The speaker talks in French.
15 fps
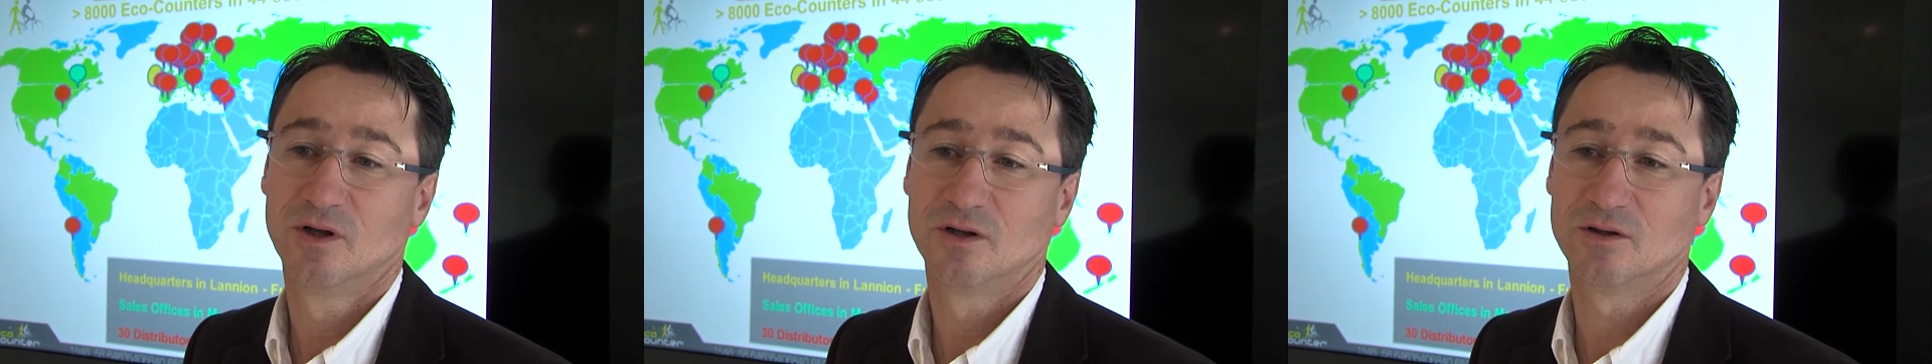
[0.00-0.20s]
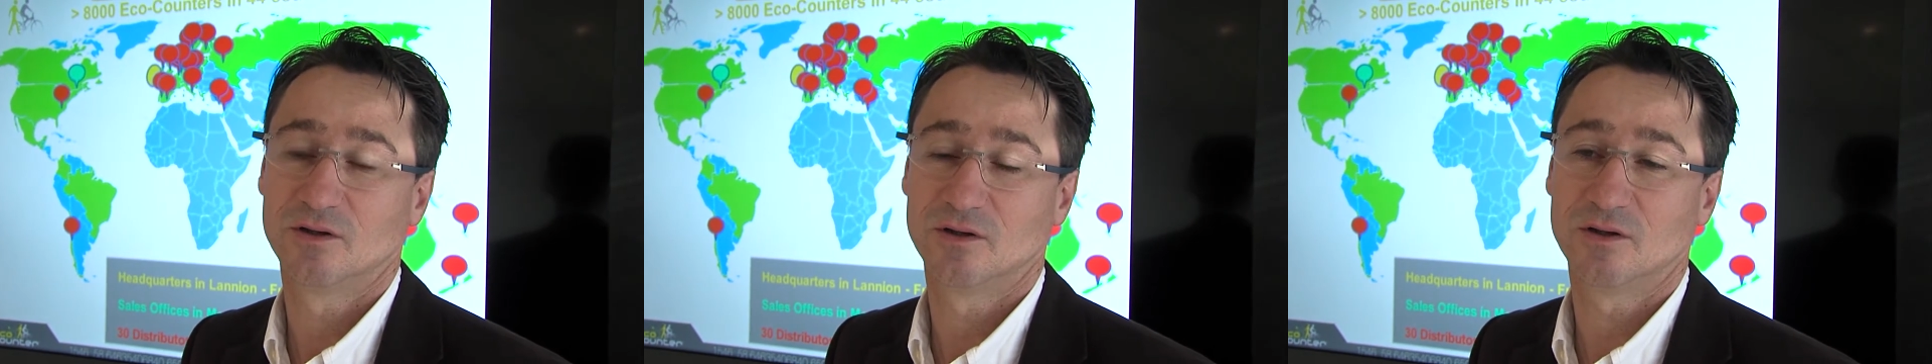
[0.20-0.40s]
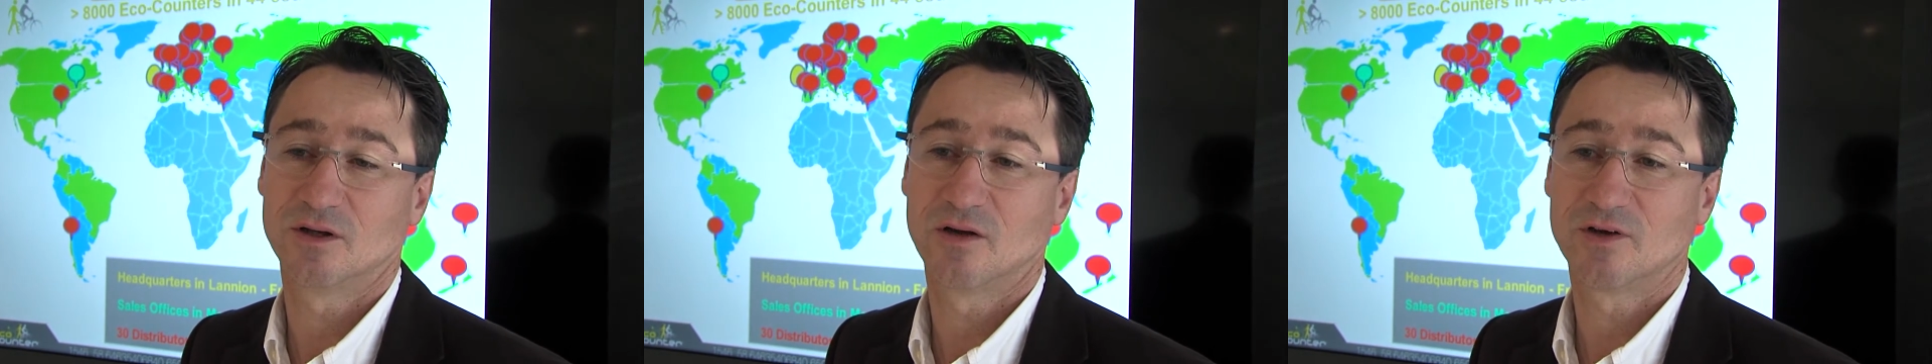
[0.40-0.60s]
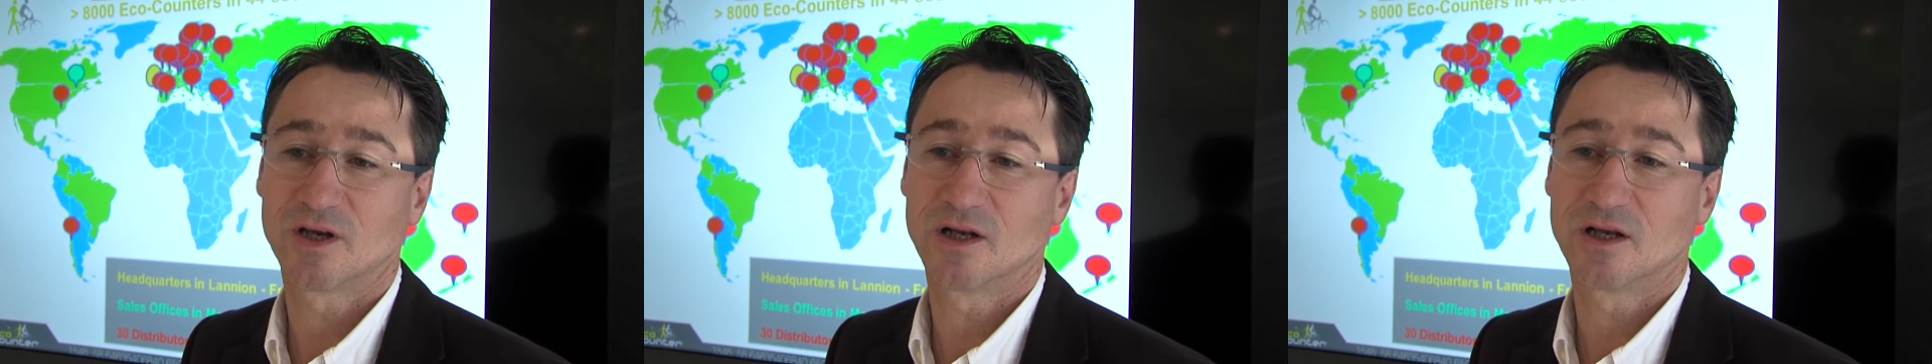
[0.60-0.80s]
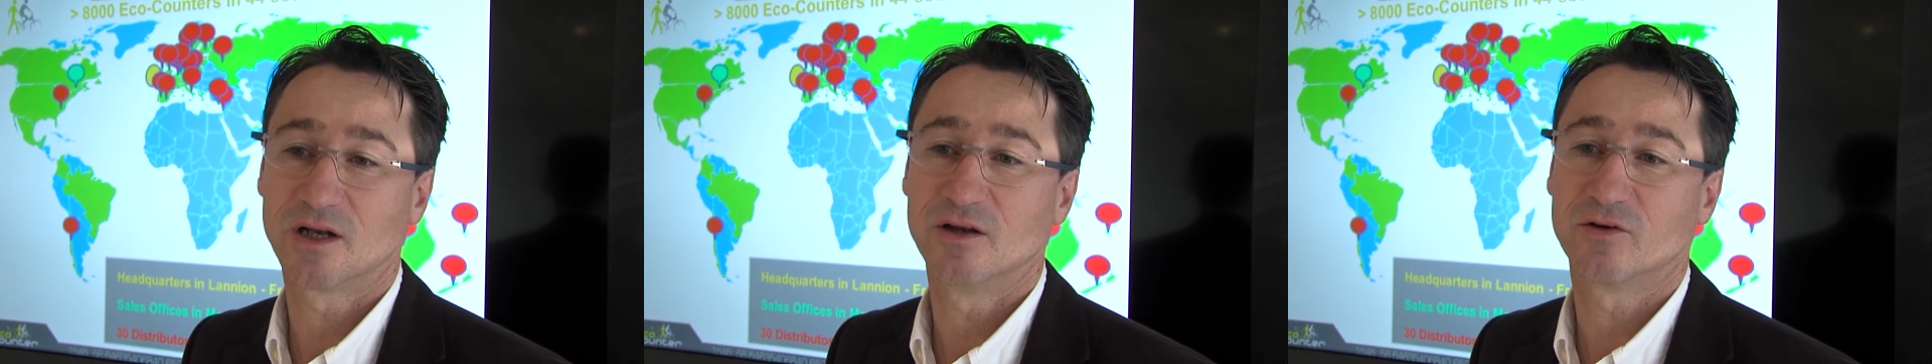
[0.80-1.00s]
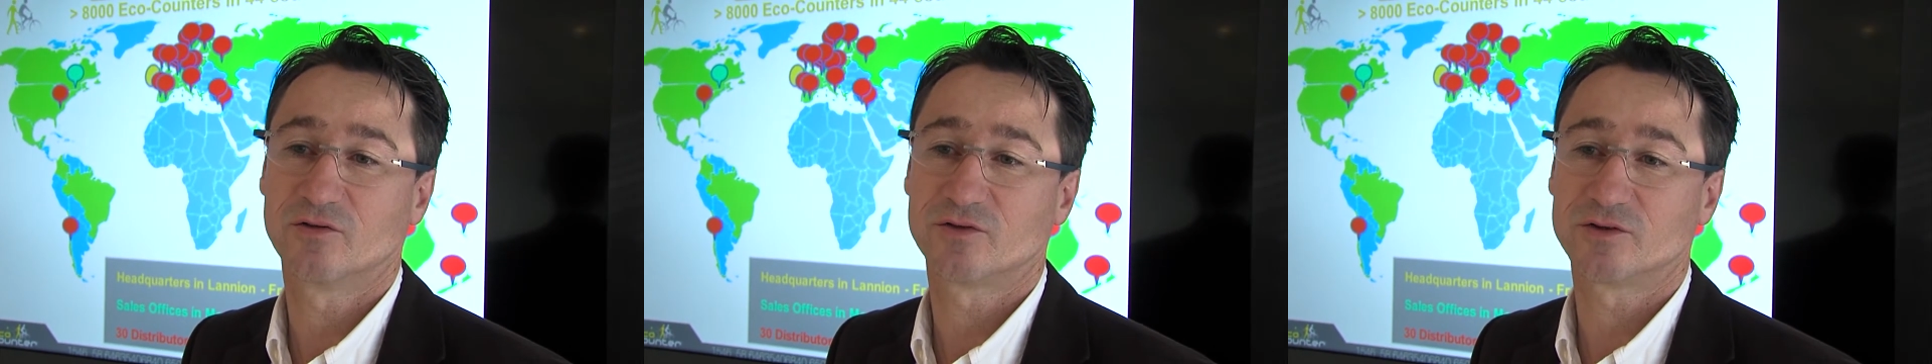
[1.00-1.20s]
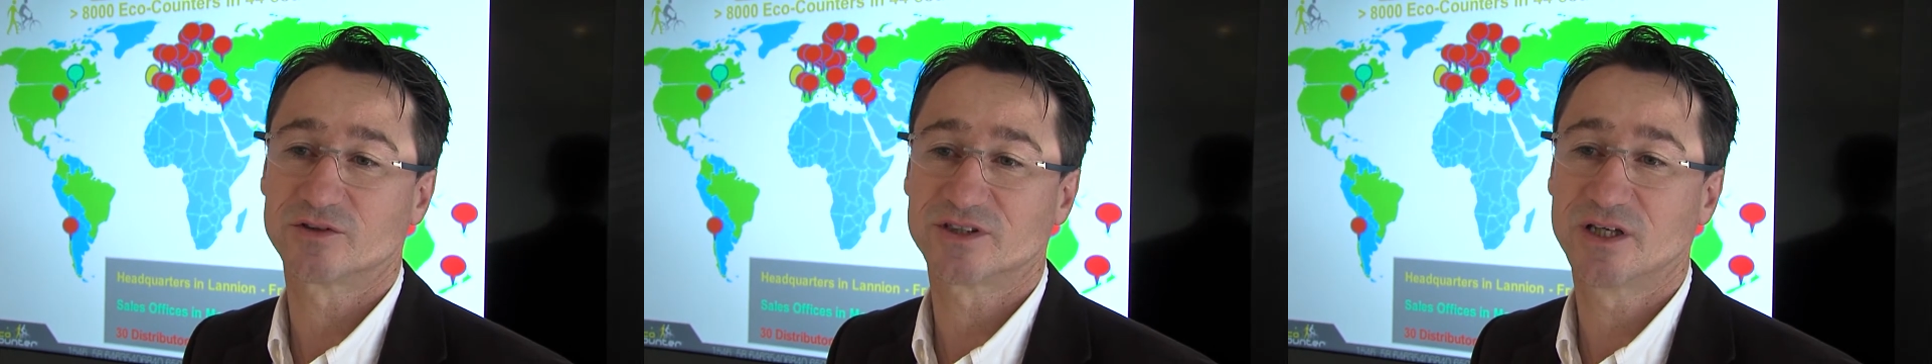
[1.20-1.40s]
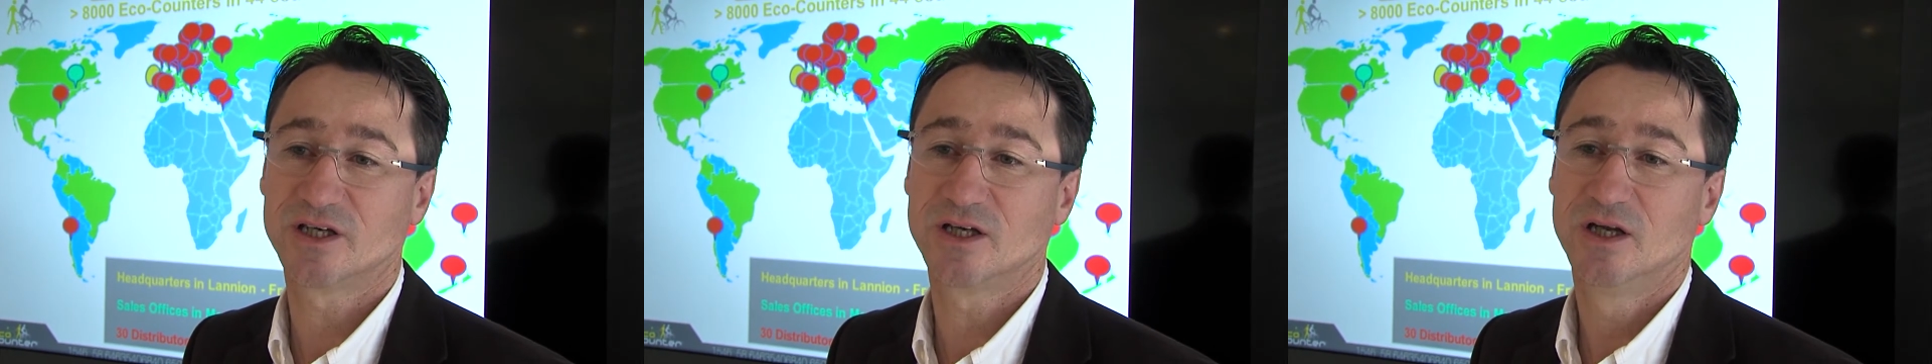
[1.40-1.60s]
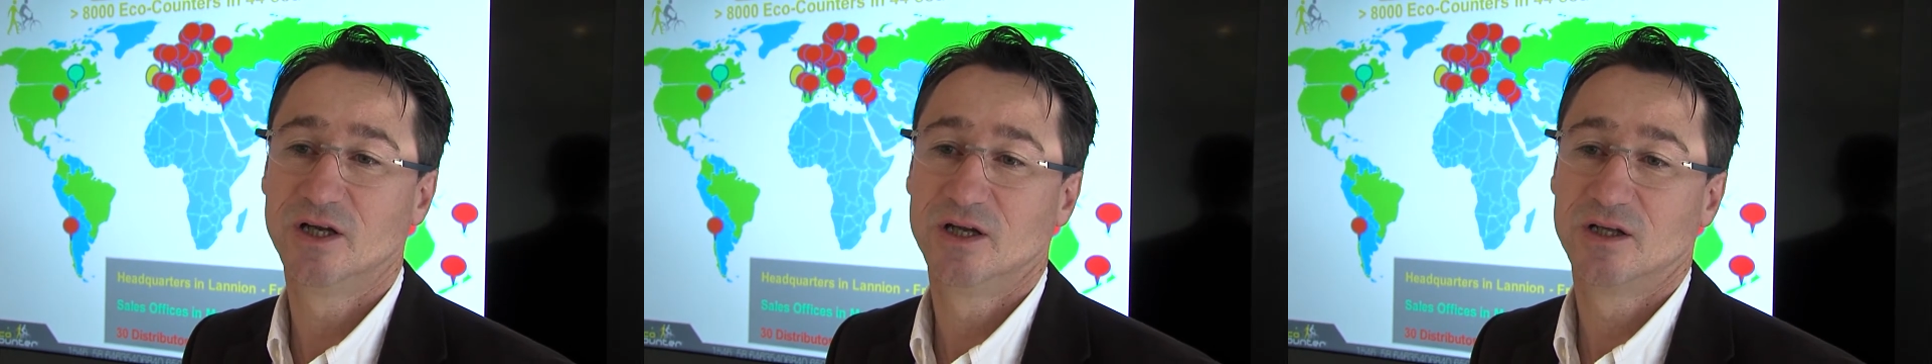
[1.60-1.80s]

euh, avec les clients français,